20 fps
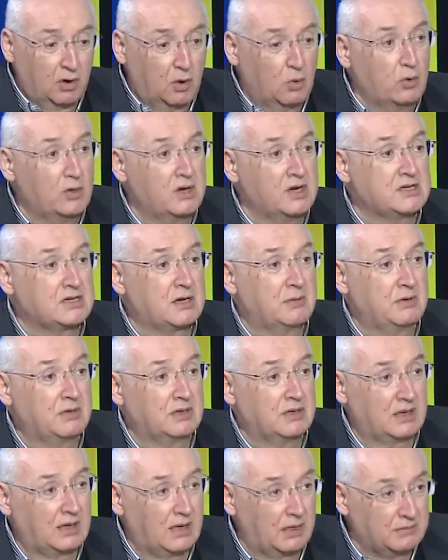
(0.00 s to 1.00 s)
هو اجى
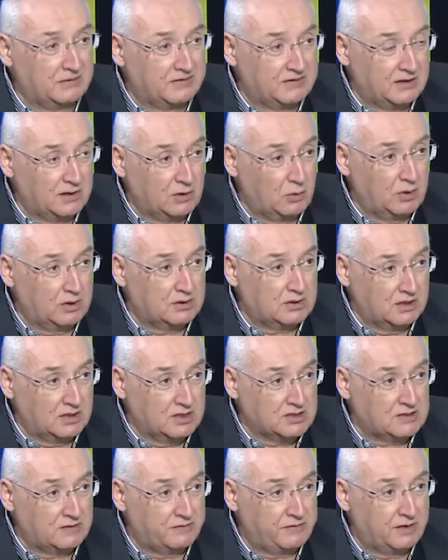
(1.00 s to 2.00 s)
بالخمس سنوات
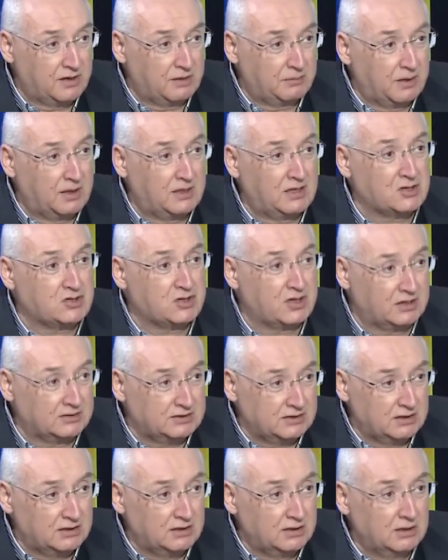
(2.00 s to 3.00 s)
اللي اجى فيها بلش
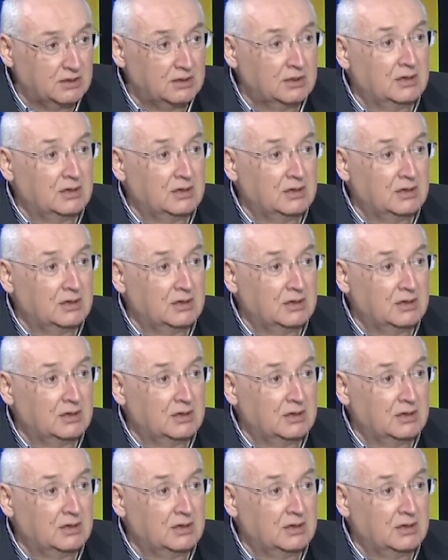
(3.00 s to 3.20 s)
دغري